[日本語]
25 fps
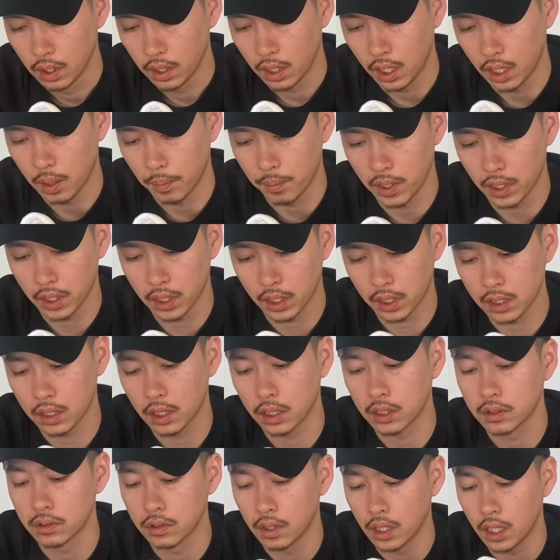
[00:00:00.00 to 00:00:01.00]
アメリカ規
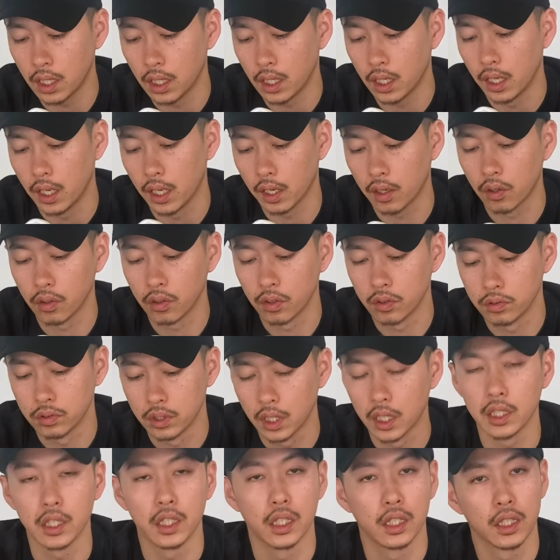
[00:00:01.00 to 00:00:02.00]
格はこの
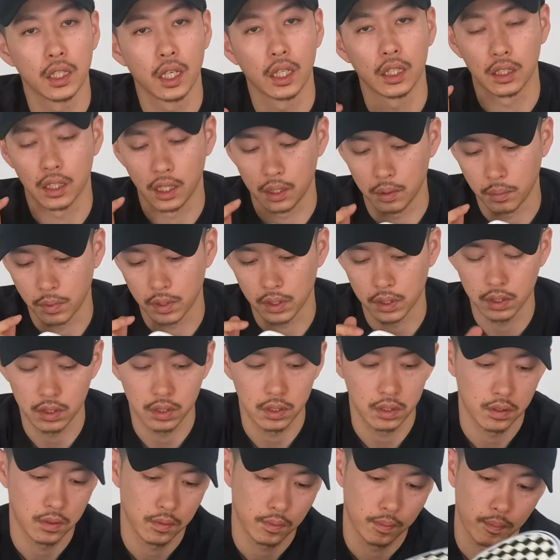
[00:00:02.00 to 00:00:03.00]
裏に貼ってありま
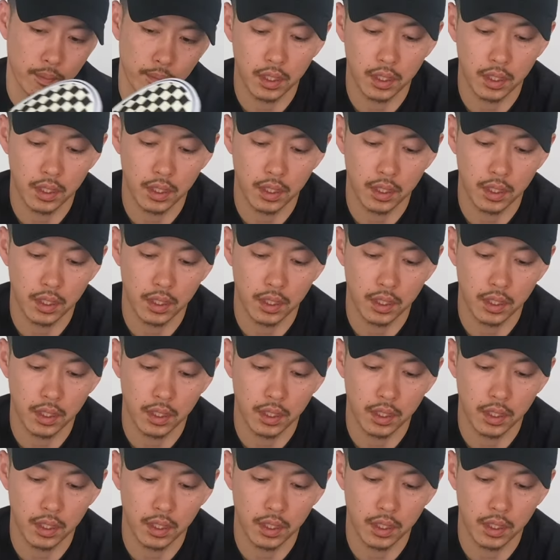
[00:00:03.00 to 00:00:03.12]
す。